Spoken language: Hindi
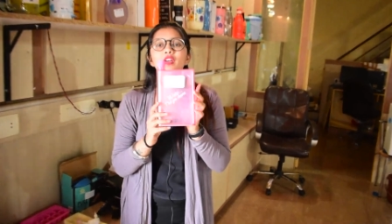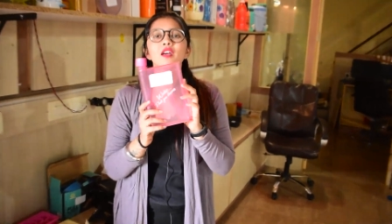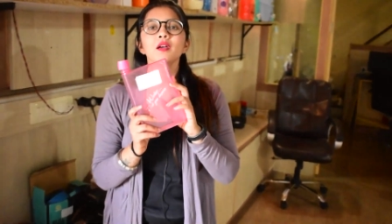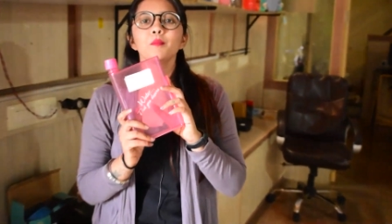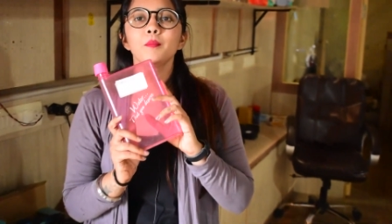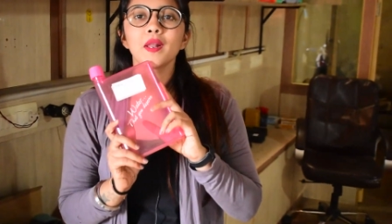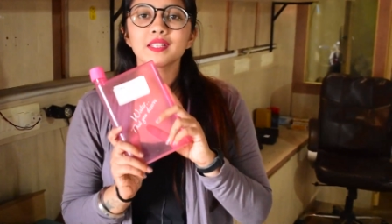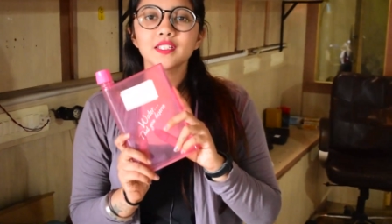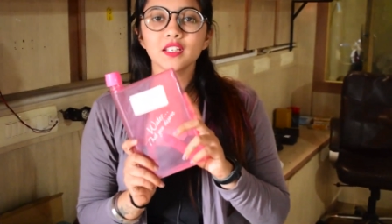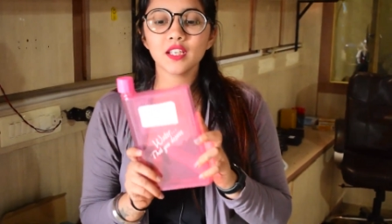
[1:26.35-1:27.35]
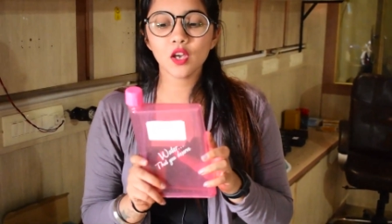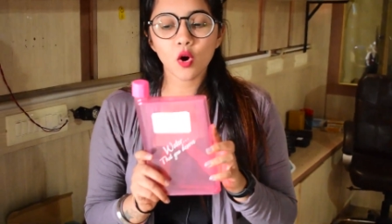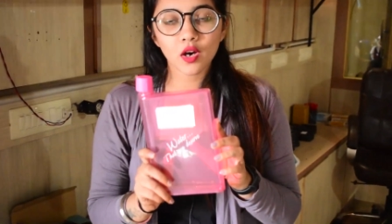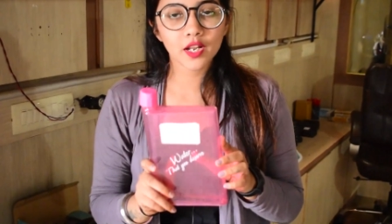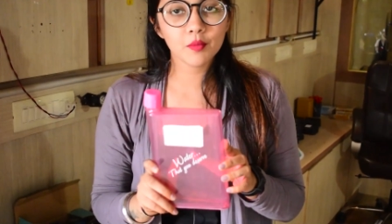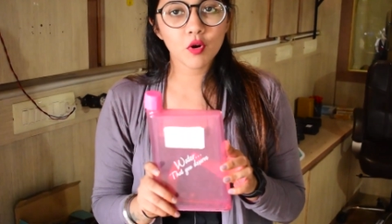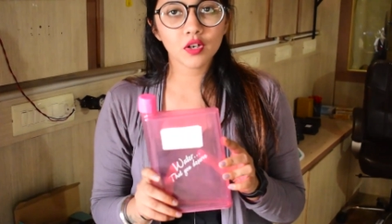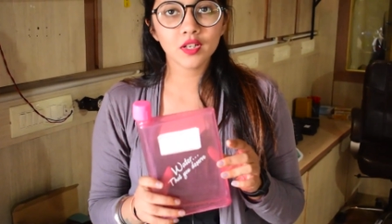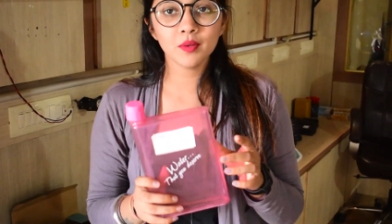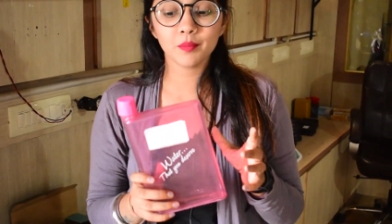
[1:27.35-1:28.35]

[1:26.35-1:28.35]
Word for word: है प्लास्टिक की और एक बॉटल